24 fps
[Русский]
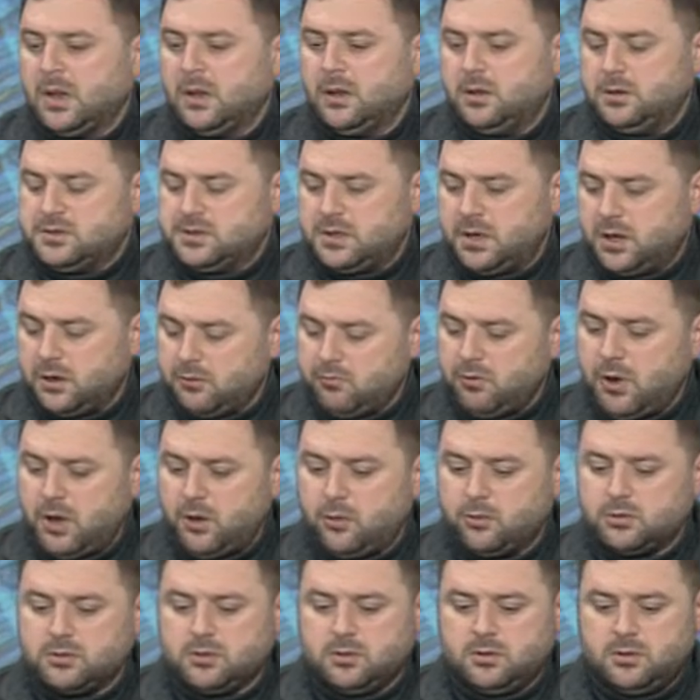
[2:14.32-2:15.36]

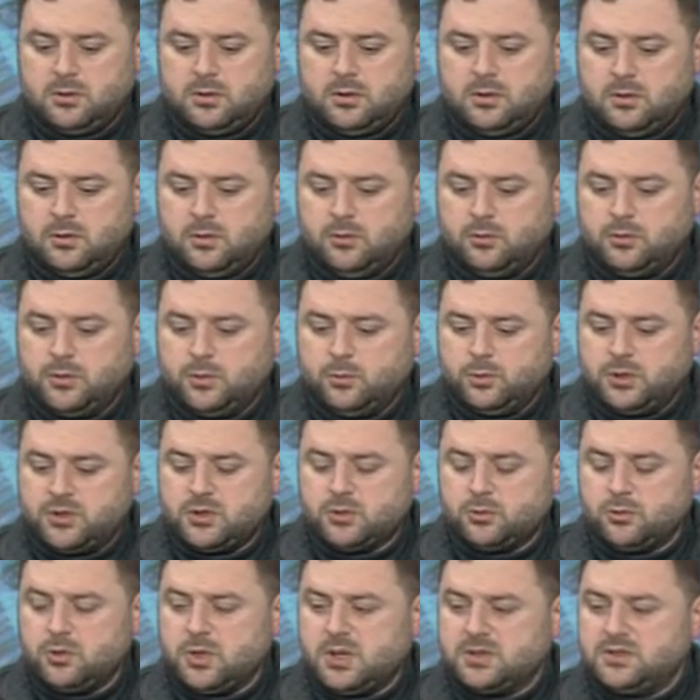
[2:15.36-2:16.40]
закрывают.
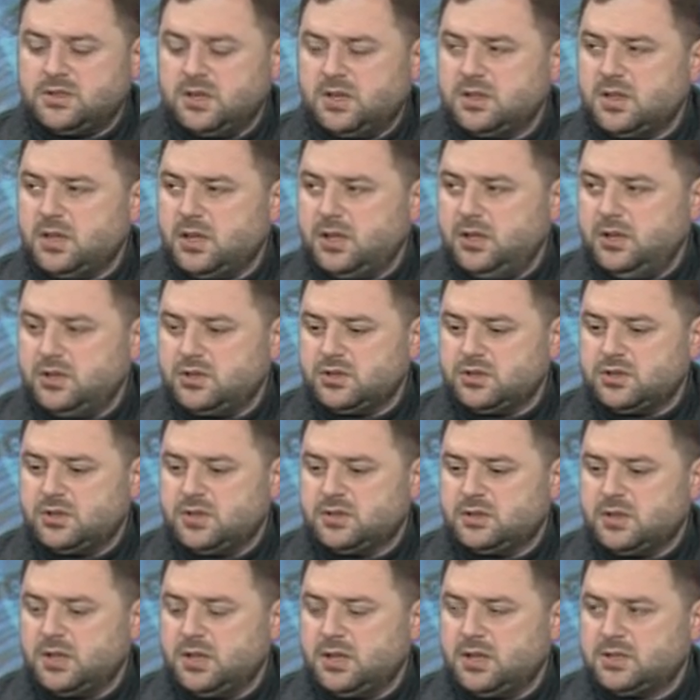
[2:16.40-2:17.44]
Значит, у нас технологически,
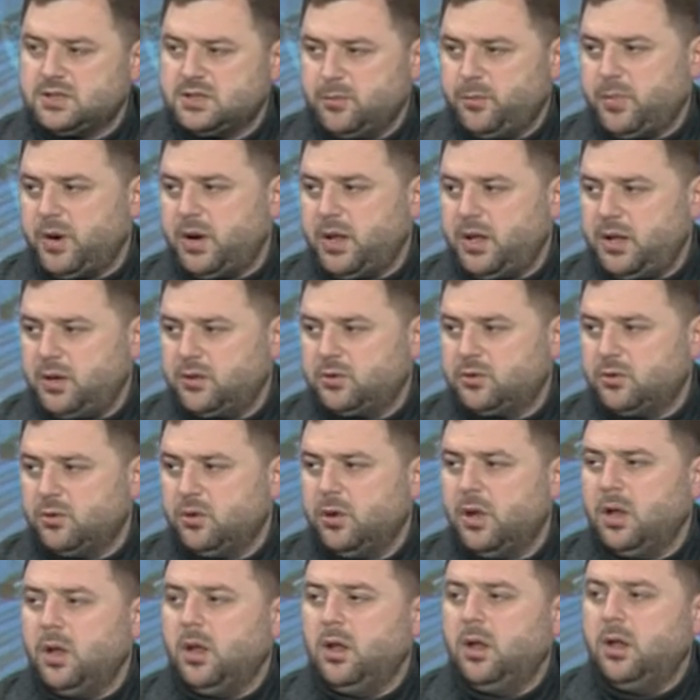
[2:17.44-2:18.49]
согласно проекту,
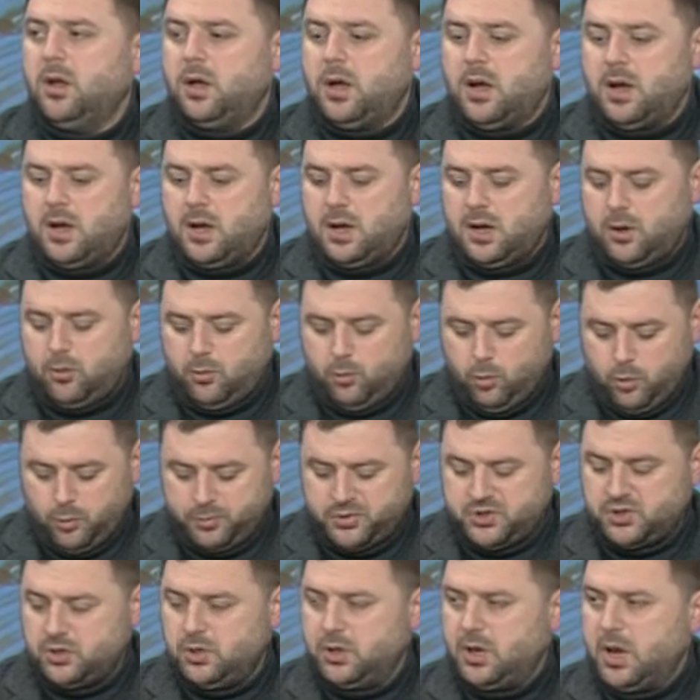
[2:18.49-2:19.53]

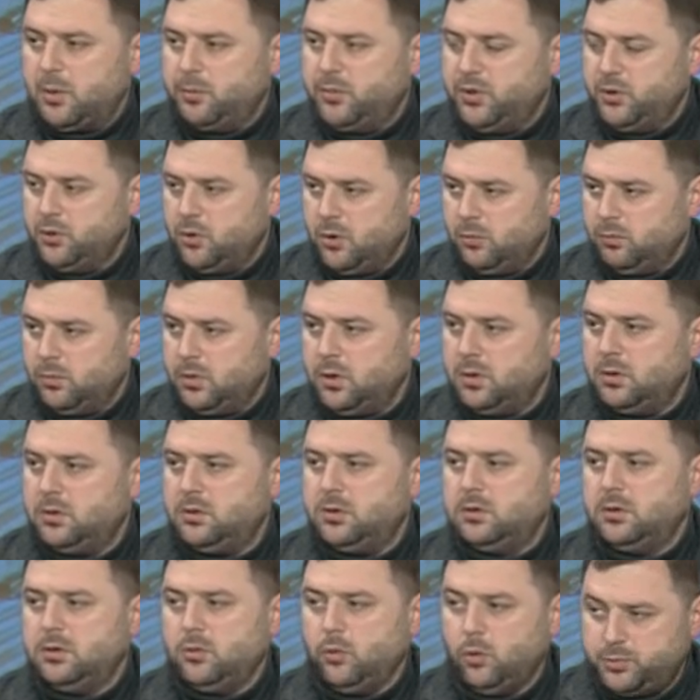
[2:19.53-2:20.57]
общий объем,
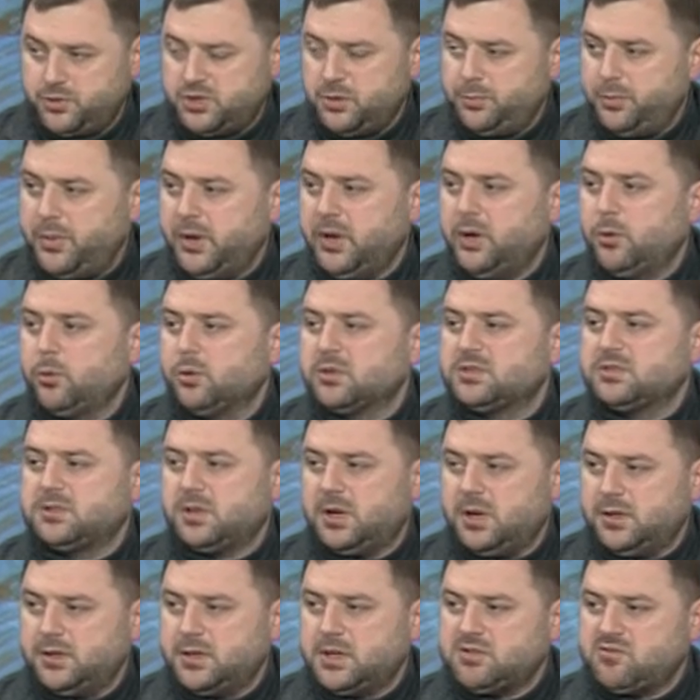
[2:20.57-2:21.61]
общий период
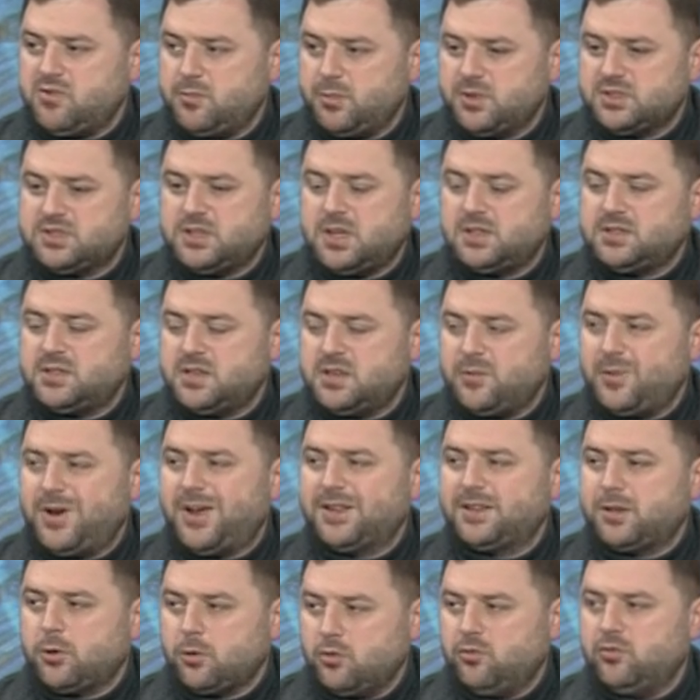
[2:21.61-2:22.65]
строительства моста
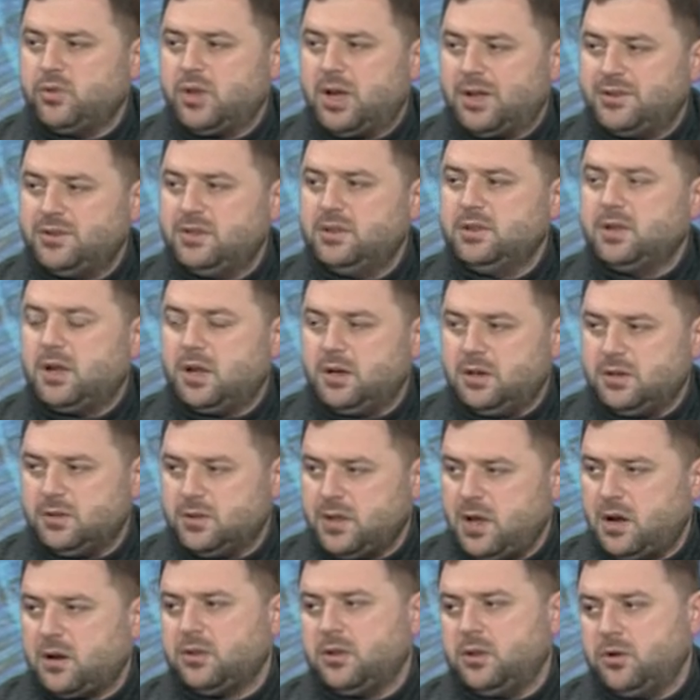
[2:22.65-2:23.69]
занимает ровно один
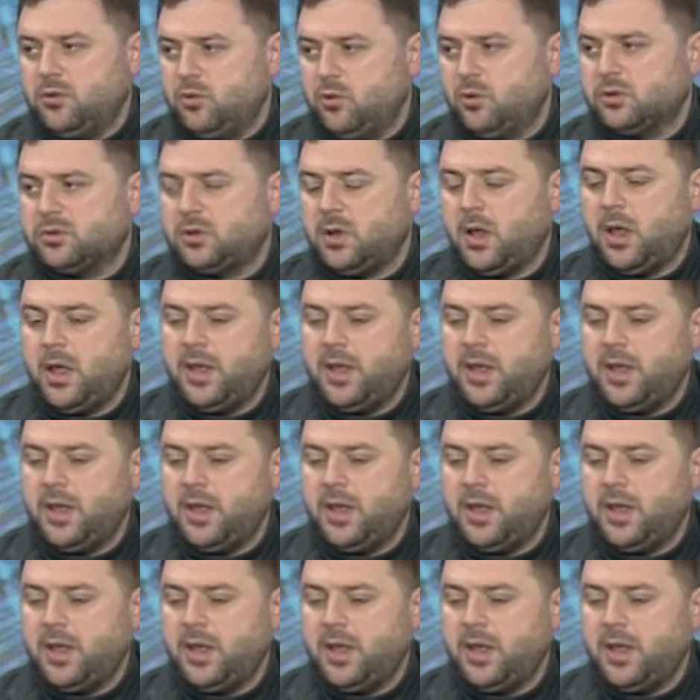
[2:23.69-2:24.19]
календарный год.